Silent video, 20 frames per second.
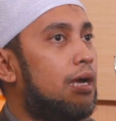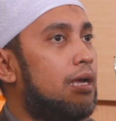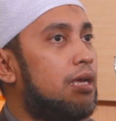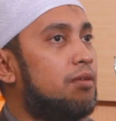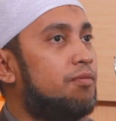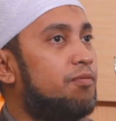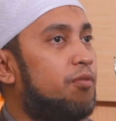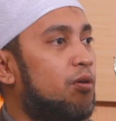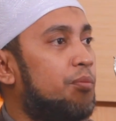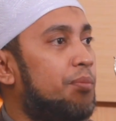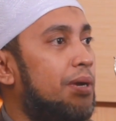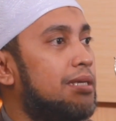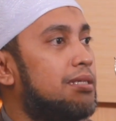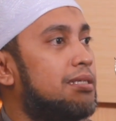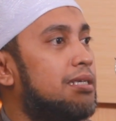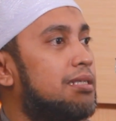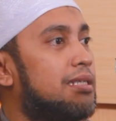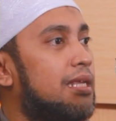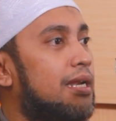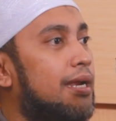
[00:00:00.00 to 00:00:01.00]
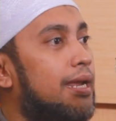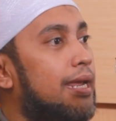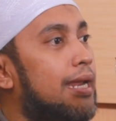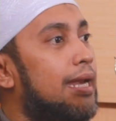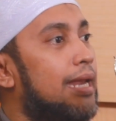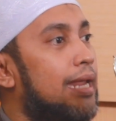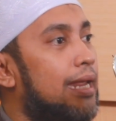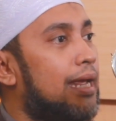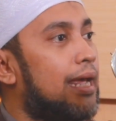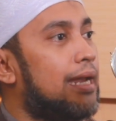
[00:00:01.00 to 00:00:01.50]
informasi
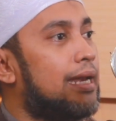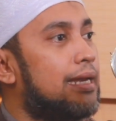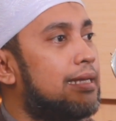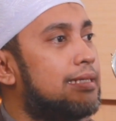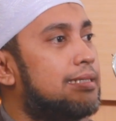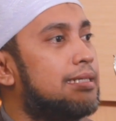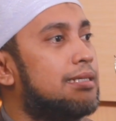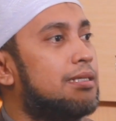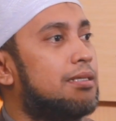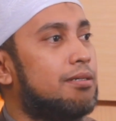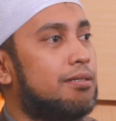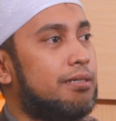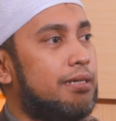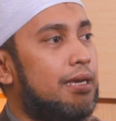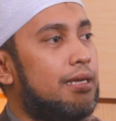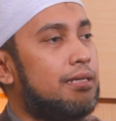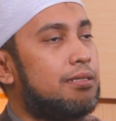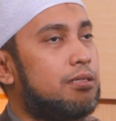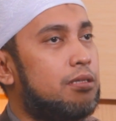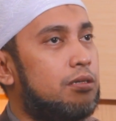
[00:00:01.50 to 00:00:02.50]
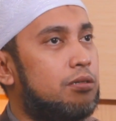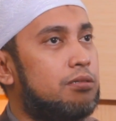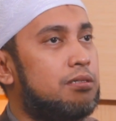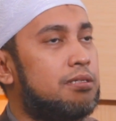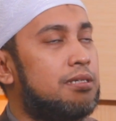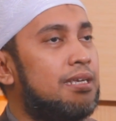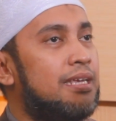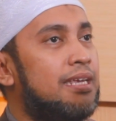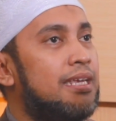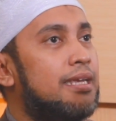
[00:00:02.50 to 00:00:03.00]
terkini ada di mm -hmm, situ ya. Mm. Terus
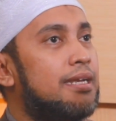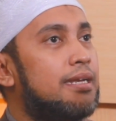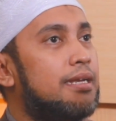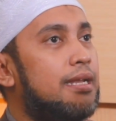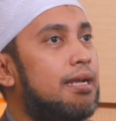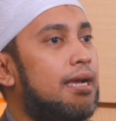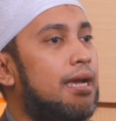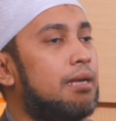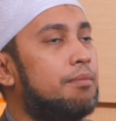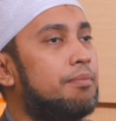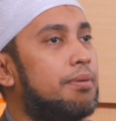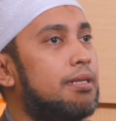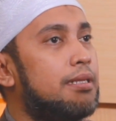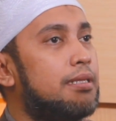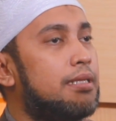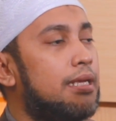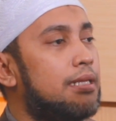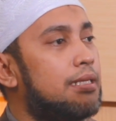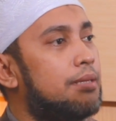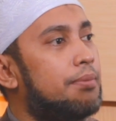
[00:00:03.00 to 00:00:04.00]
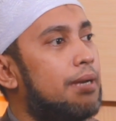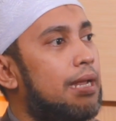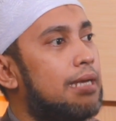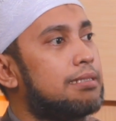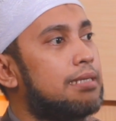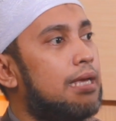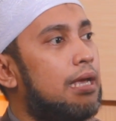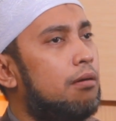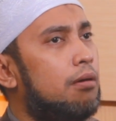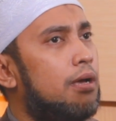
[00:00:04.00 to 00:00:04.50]
dengan berhenti nanti
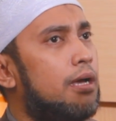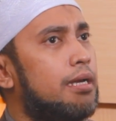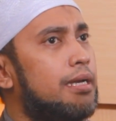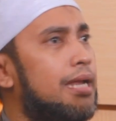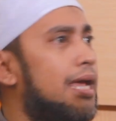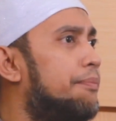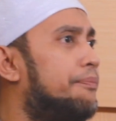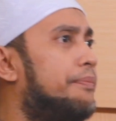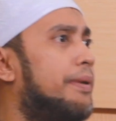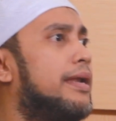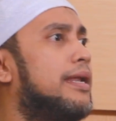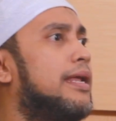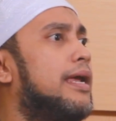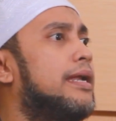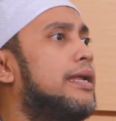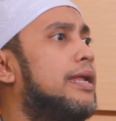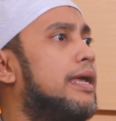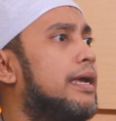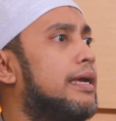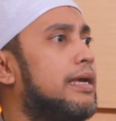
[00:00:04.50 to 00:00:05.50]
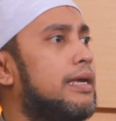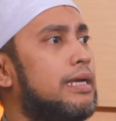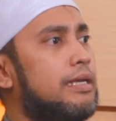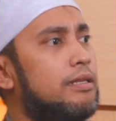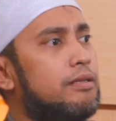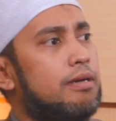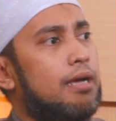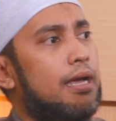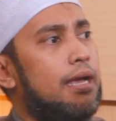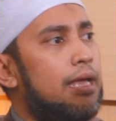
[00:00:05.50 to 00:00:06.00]
berasa, wah oh, kenapa nih ada
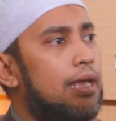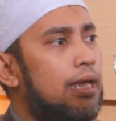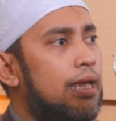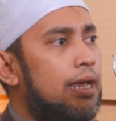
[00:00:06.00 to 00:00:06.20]
gitu nggak?